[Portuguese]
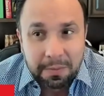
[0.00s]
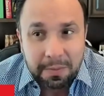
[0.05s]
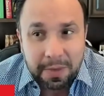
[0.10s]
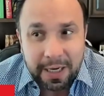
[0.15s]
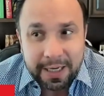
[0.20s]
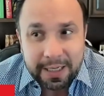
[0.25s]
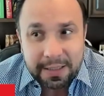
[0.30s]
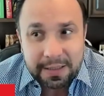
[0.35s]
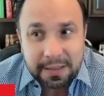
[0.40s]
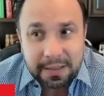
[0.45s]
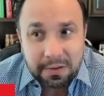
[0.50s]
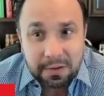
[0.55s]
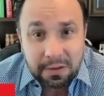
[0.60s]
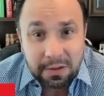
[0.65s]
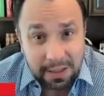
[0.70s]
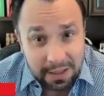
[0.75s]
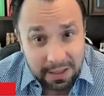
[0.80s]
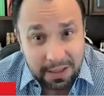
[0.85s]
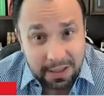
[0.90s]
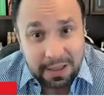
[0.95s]
Mas,
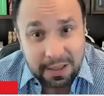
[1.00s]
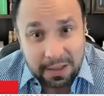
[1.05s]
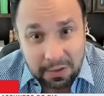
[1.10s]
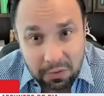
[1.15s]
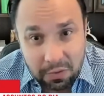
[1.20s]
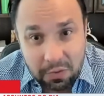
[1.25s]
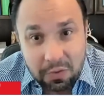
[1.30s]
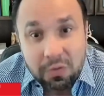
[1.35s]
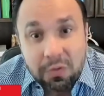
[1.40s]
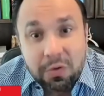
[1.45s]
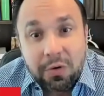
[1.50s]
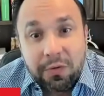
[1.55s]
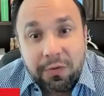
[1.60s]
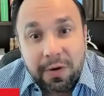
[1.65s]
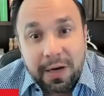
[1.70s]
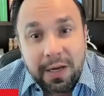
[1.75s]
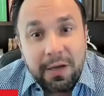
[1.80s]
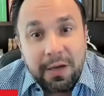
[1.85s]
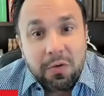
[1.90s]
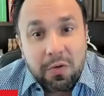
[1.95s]
linkando com o que eu
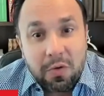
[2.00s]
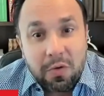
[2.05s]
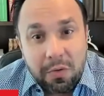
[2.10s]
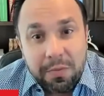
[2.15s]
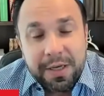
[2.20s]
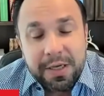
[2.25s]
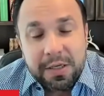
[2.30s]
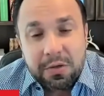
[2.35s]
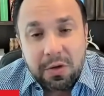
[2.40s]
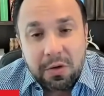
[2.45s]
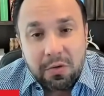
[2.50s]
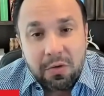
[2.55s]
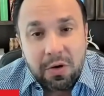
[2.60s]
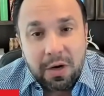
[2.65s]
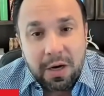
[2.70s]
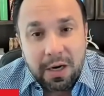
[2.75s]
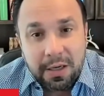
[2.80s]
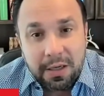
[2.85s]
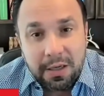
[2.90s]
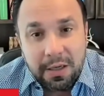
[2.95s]
falei no começo
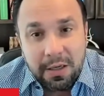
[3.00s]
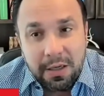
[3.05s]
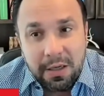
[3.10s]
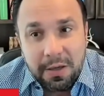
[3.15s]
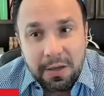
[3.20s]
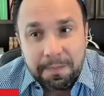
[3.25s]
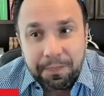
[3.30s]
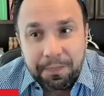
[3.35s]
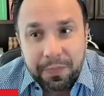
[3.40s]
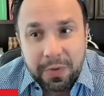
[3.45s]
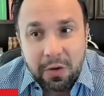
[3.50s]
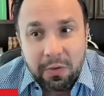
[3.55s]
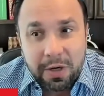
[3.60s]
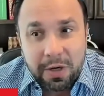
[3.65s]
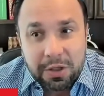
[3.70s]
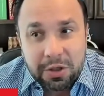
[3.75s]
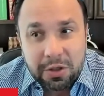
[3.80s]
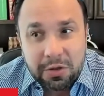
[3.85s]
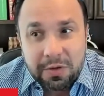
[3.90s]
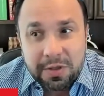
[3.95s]
agora aqui,
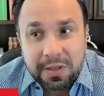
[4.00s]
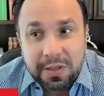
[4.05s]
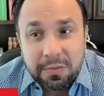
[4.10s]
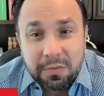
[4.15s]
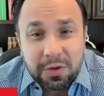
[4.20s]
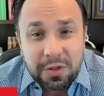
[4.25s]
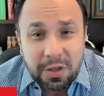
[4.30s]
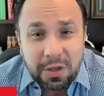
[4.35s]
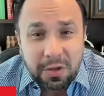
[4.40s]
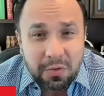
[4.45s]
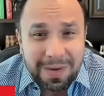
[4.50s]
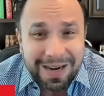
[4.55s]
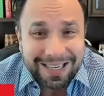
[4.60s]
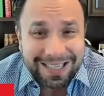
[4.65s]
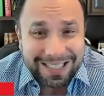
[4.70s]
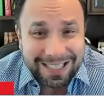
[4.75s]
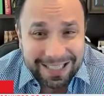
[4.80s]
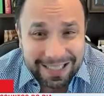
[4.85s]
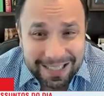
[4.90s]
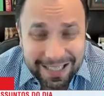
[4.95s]
eu acho que nós estamos tendo
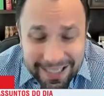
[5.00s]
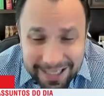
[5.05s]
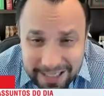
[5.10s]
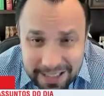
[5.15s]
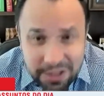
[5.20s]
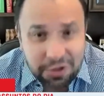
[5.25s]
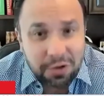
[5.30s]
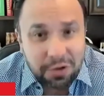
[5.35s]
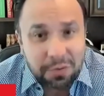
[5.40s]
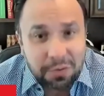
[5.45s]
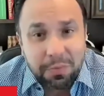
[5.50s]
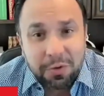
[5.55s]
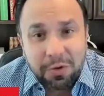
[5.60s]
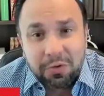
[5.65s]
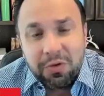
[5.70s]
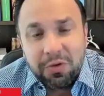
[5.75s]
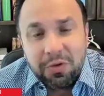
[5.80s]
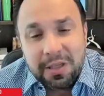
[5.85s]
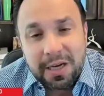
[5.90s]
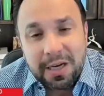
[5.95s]
uma grande
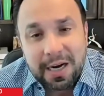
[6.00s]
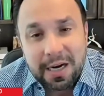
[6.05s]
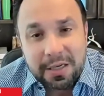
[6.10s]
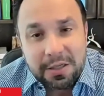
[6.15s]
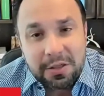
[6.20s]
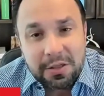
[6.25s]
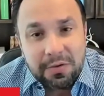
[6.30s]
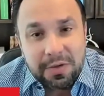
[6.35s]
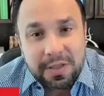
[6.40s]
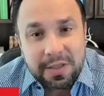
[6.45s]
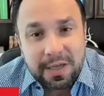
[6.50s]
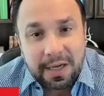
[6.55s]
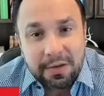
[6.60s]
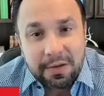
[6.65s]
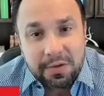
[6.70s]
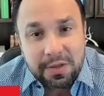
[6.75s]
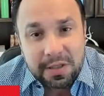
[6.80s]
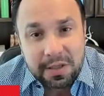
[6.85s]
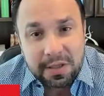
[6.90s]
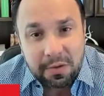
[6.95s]
oportunidade no
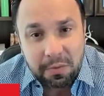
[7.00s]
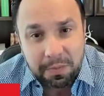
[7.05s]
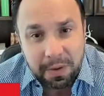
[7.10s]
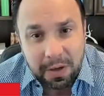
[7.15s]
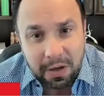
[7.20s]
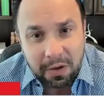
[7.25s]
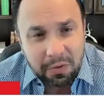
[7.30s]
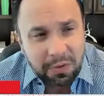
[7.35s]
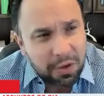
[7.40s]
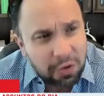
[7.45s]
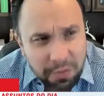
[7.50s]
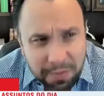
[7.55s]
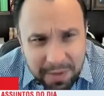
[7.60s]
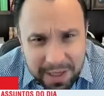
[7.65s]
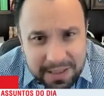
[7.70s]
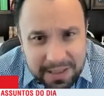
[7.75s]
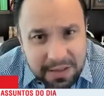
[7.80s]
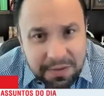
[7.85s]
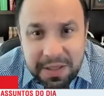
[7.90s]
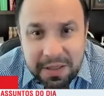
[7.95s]
estado de São Paulo e no
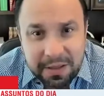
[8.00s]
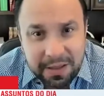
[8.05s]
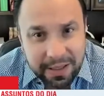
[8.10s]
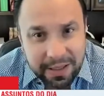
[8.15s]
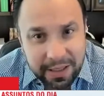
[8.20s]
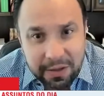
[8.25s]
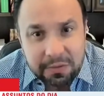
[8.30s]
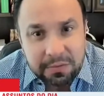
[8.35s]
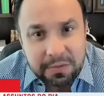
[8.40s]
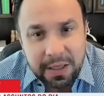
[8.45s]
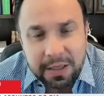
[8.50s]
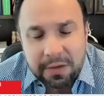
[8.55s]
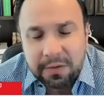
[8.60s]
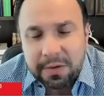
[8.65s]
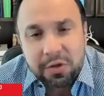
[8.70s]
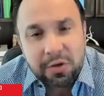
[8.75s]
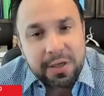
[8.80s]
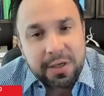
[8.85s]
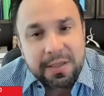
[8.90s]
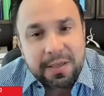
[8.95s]
Brasil inteiro, tá?
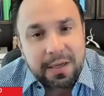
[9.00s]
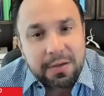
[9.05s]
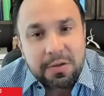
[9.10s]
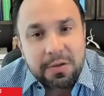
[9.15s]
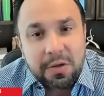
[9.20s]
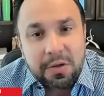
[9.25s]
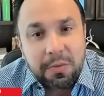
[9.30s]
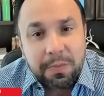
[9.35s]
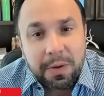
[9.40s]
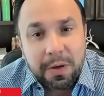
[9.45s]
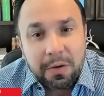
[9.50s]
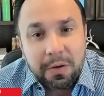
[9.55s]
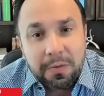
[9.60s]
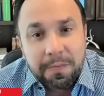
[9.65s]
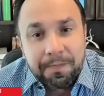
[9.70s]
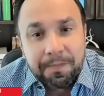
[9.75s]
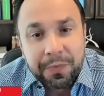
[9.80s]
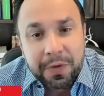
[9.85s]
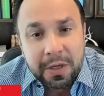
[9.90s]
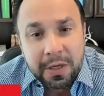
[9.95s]
Não só estado de São
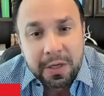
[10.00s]
Paulo